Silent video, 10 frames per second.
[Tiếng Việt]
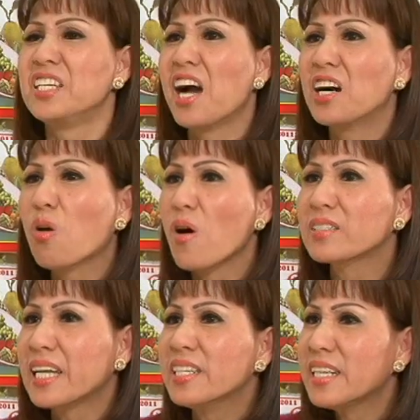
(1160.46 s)
Vợ con
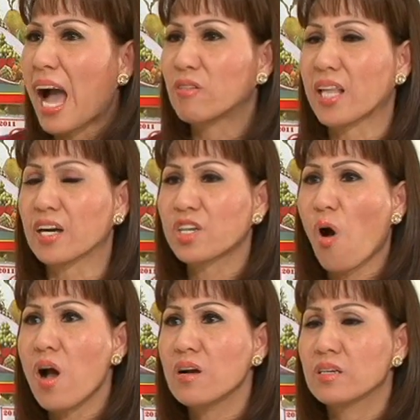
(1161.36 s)
tính nào tật
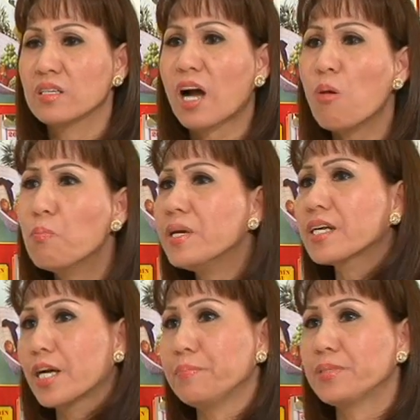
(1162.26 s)
đó Không biết
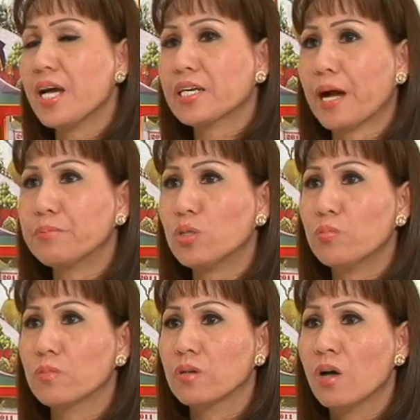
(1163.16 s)
kiềm chế cảm xúc
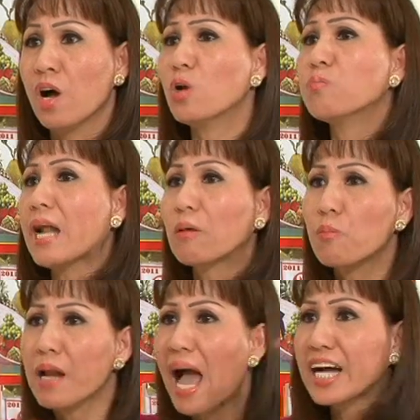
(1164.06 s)
Lúc nào
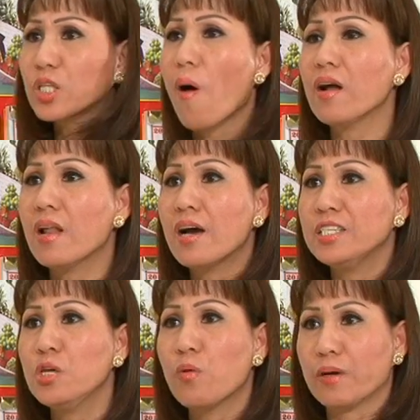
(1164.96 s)
cũng la toán lên
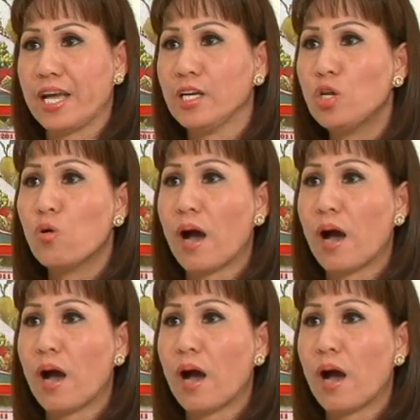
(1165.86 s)
như một kẻ vô